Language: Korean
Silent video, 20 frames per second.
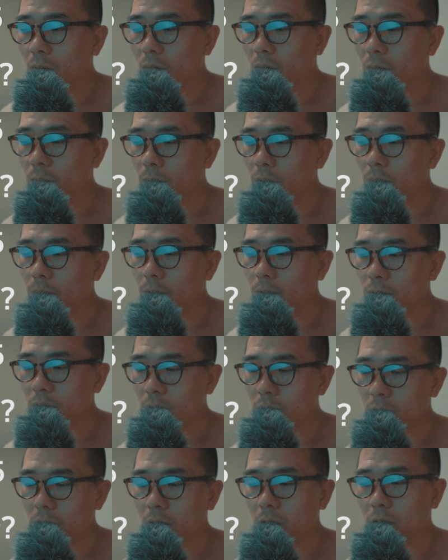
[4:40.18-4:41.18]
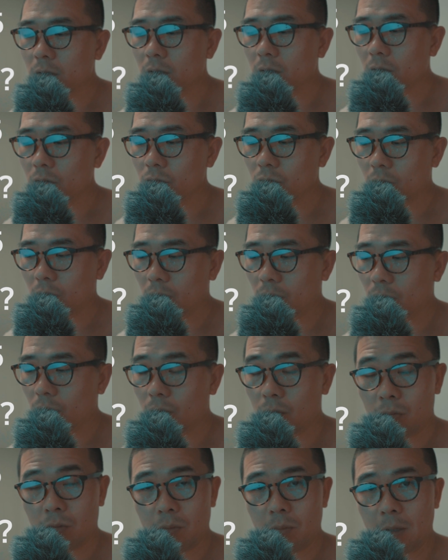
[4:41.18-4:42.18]
그럼 일반 취재 기자 중에서
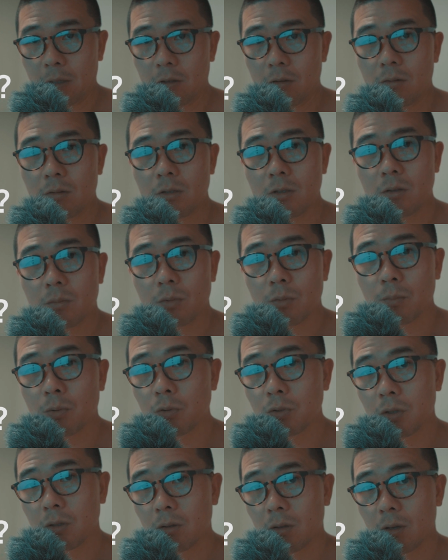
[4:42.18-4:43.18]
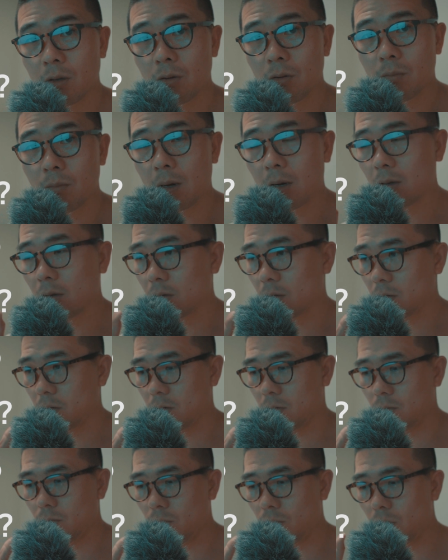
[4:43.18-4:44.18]
소니 바디 쓰시는 분 보셨나요? 막
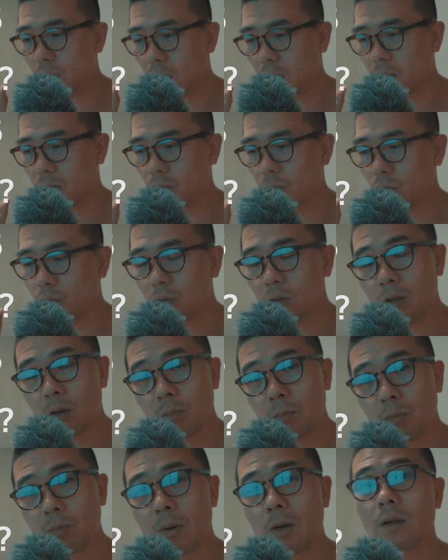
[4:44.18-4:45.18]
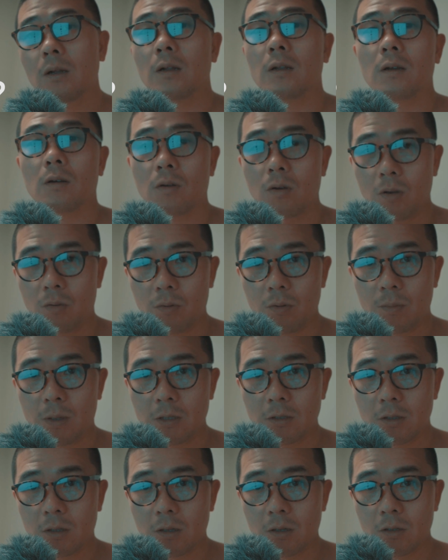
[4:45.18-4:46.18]
막 우리나라뿐만 아니고 해외도
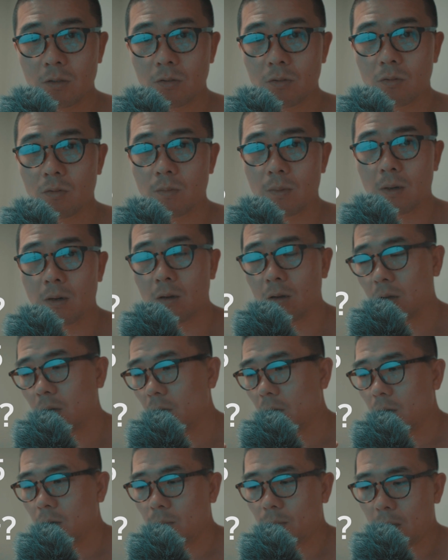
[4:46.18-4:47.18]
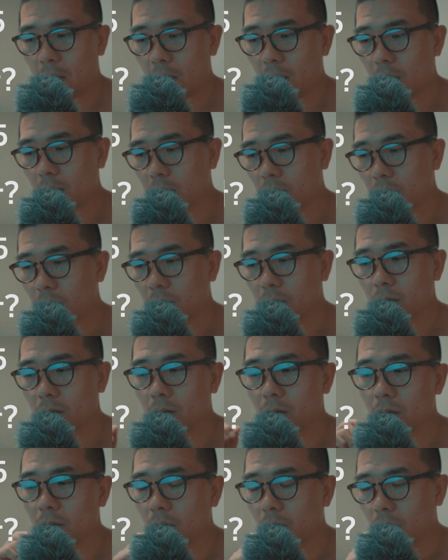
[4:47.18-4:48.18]
마찬가지고 막 막
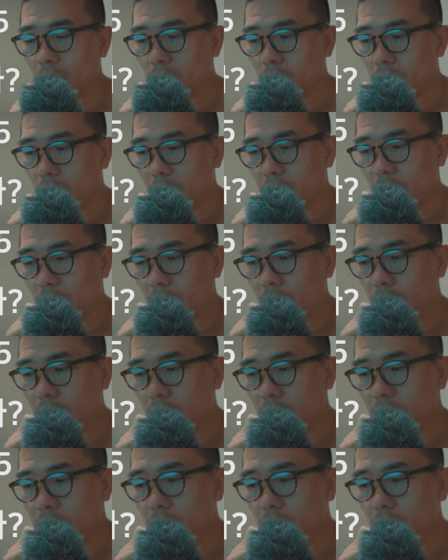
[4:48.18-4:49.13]
그런 어떤